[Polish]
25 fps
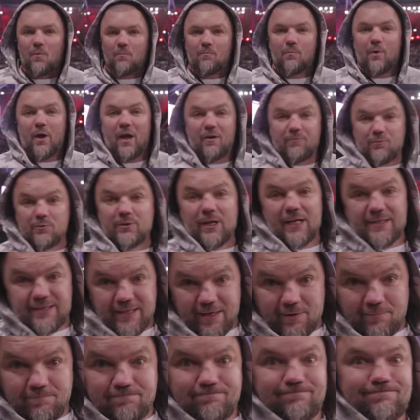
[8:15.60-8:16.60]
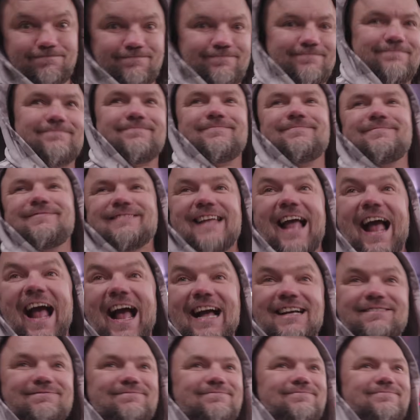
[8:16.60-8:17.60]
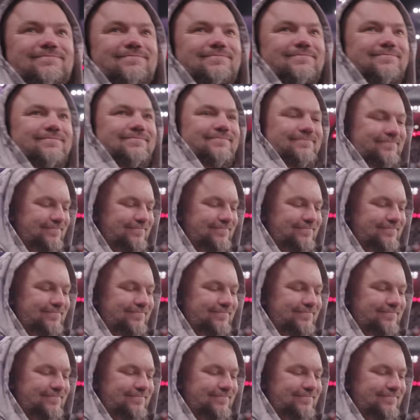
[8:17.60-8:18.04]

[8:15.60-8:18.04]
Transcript: Moja fundacja. Przed nami